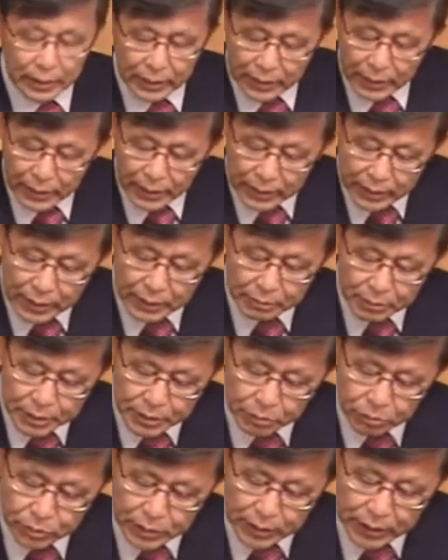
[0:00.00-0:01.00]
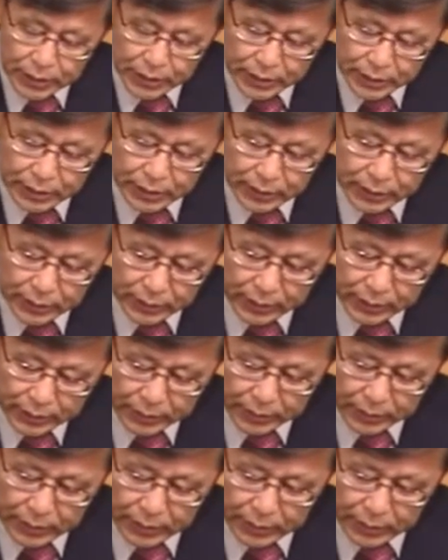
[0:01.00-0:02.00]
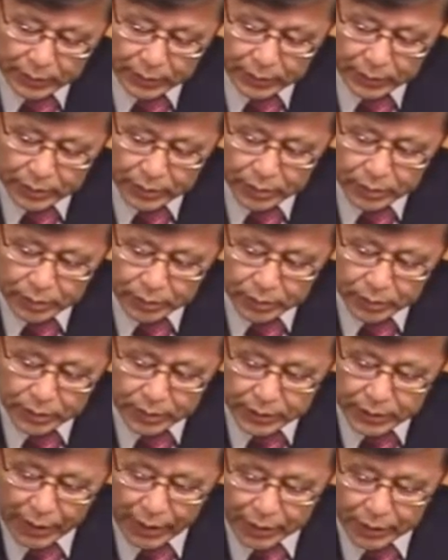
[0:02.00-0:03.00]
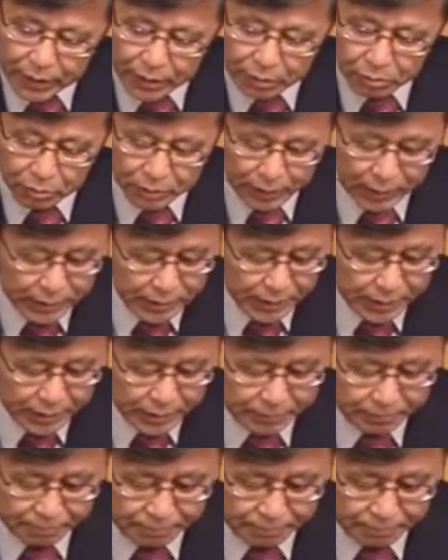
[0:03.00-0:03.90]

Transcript: 하나님께서 원하시는 것은 끊어지지 않기를 원하시죠.